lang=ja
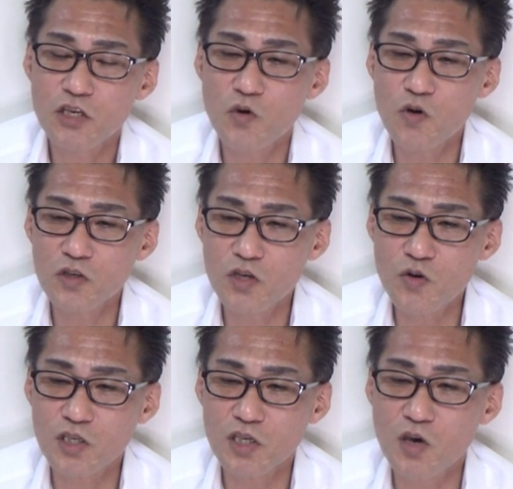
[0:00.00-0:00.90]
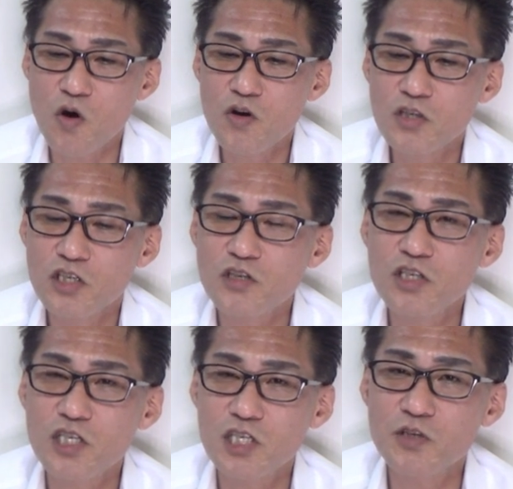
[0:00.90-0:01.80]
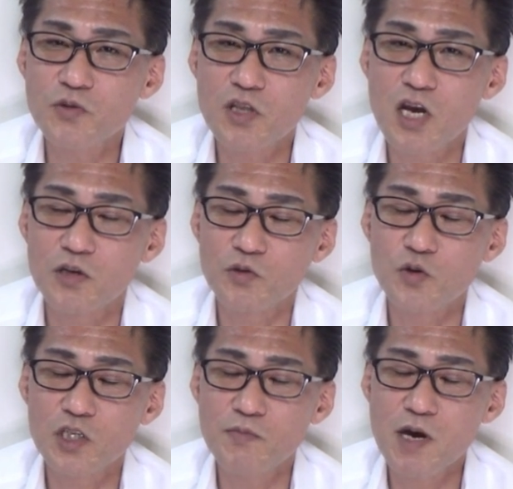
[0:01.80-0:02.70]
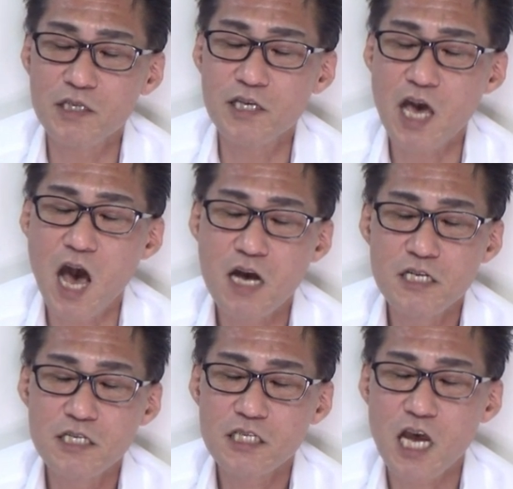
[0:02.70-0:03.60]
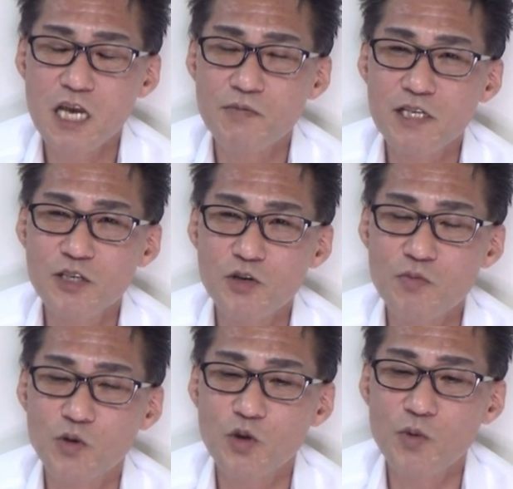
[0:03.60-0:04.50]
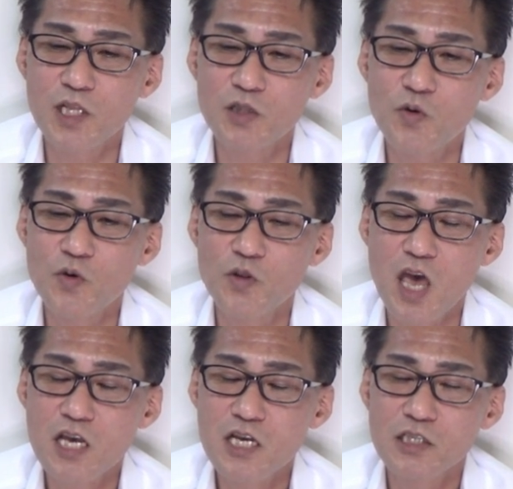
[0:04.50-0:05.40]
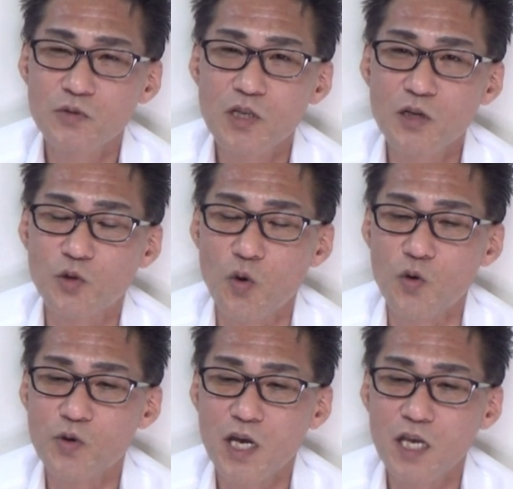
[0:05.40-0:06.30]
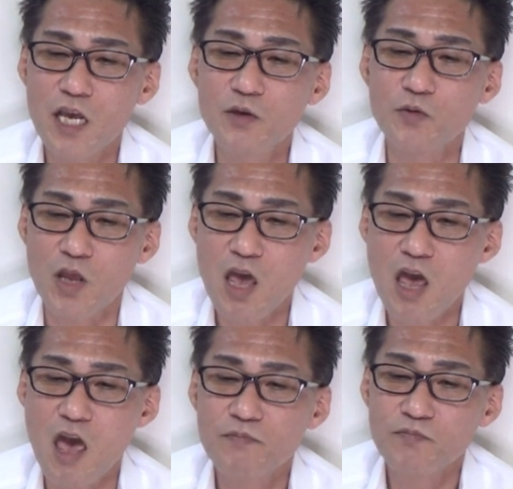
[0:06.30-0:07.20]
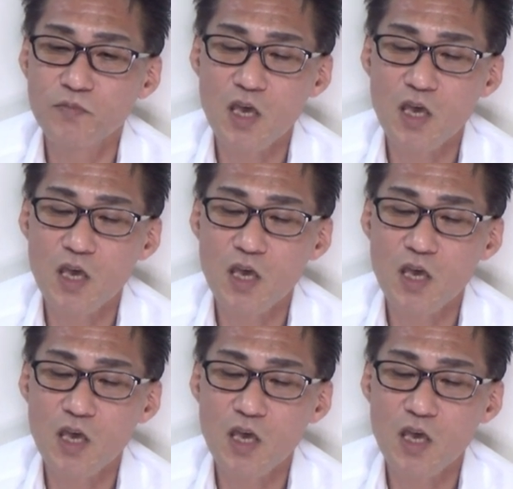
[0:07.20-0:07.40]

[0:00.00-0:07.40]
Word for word: 表彰式を中止しろってあの、豊島区や裁判所に求めたところで、そんなの通るわけないよね。